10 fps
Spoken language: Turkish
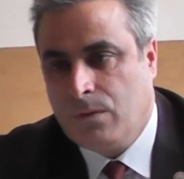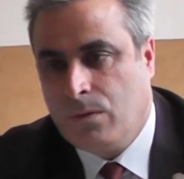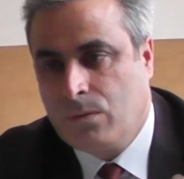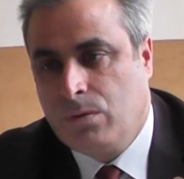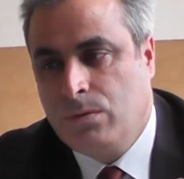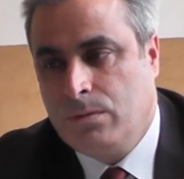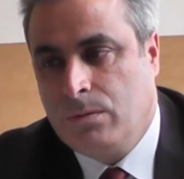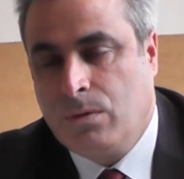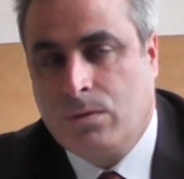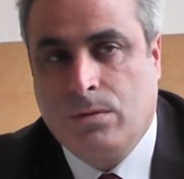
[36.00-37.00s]
okul,
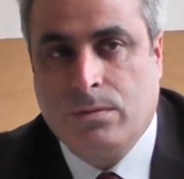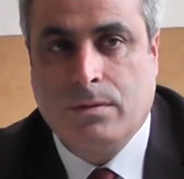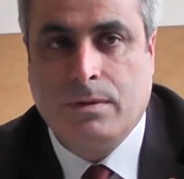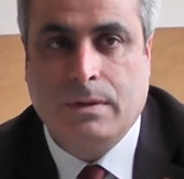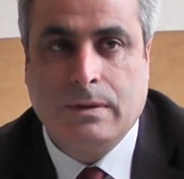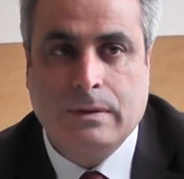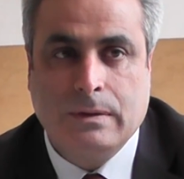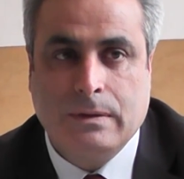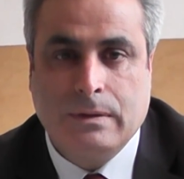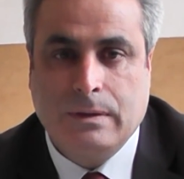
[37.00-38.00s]
okulun e,
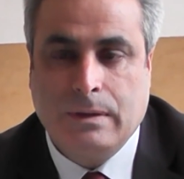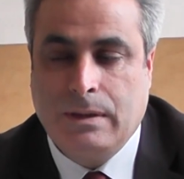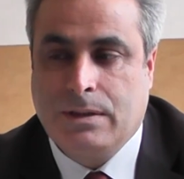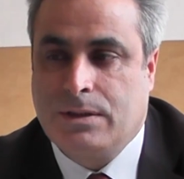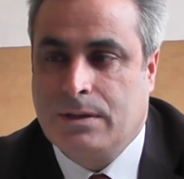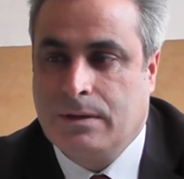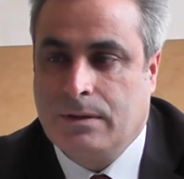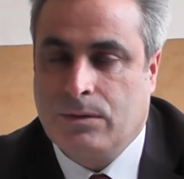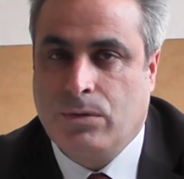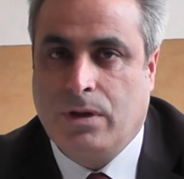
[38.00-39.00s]
ilk
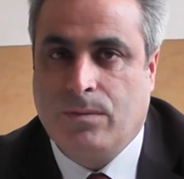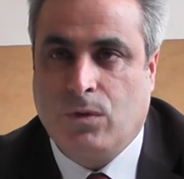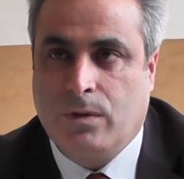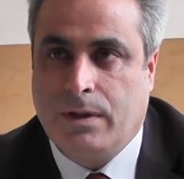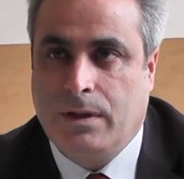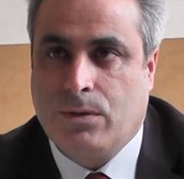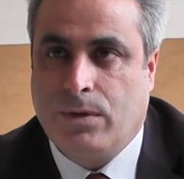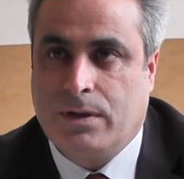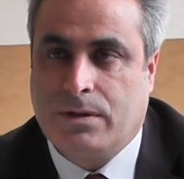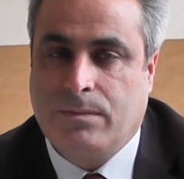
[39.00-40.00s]
dönemi olan ilk
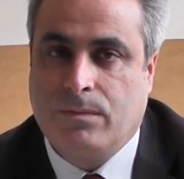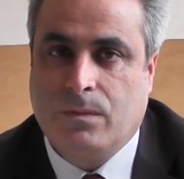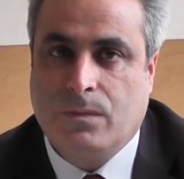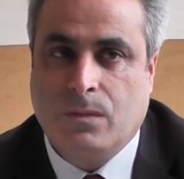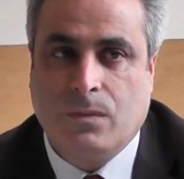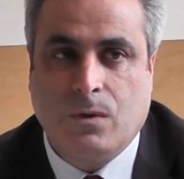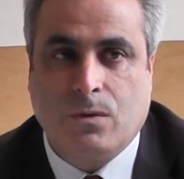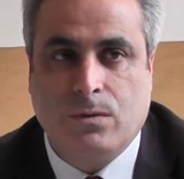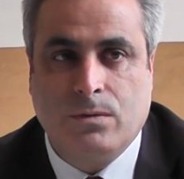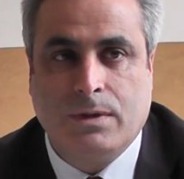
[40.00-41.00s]
öğretim
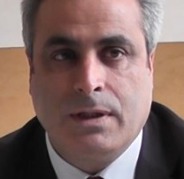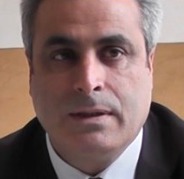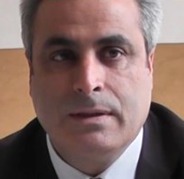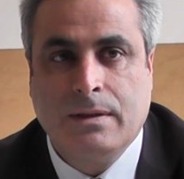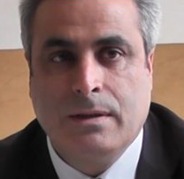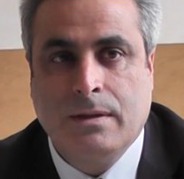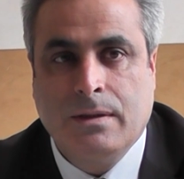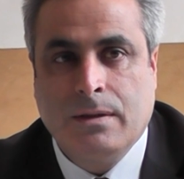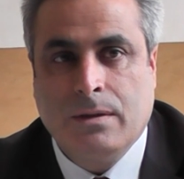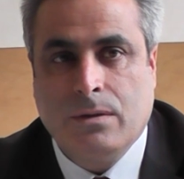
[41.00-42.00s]
okulunda
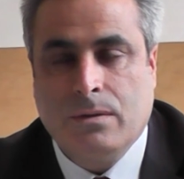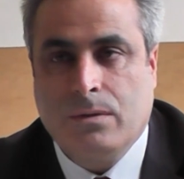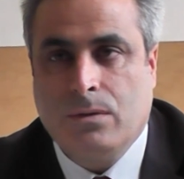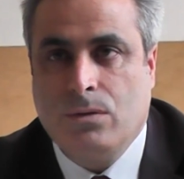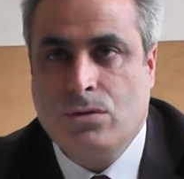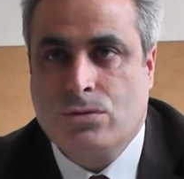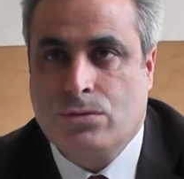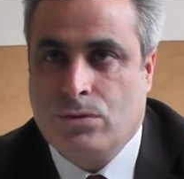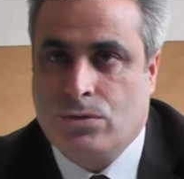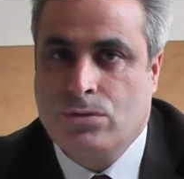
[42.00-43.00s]
3.
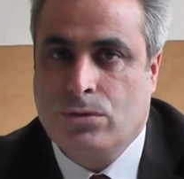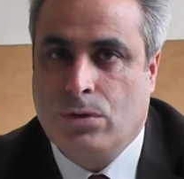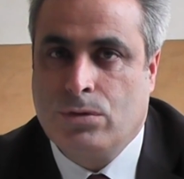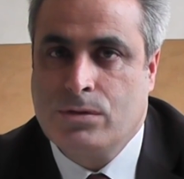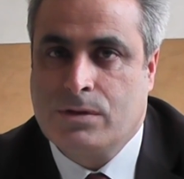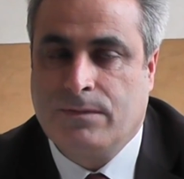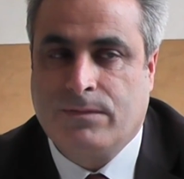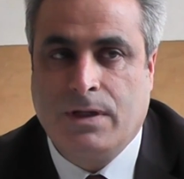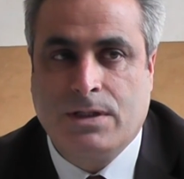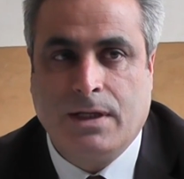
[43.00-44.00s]
Üç, 4.
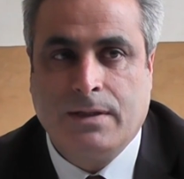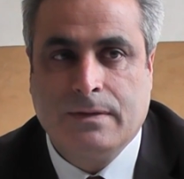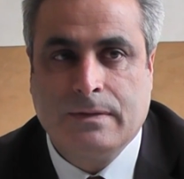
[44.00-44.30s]
sınıftayken